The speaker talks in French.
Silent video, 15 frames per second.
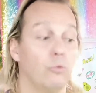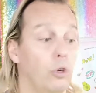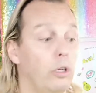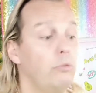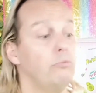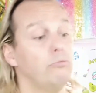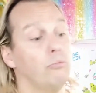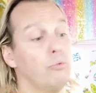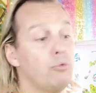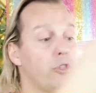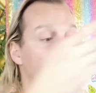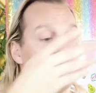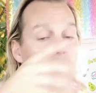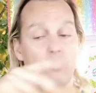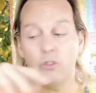Voilà, ouais,
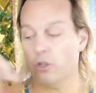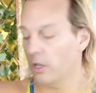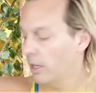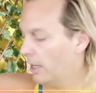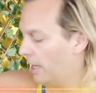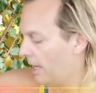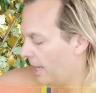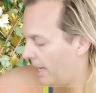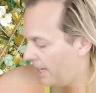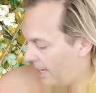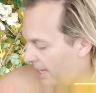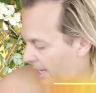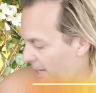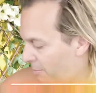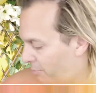ça change.
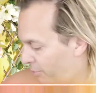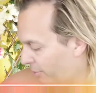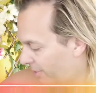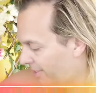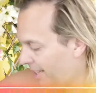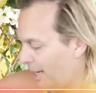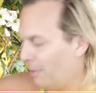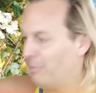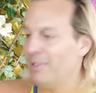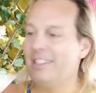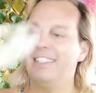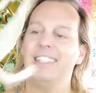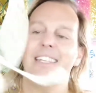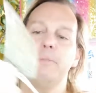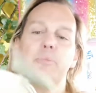Et pour
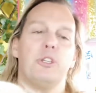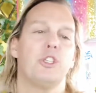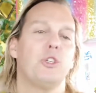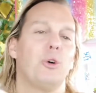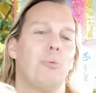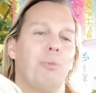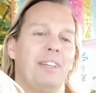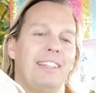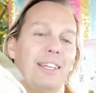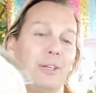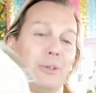terminer, eh bien j'ai repris des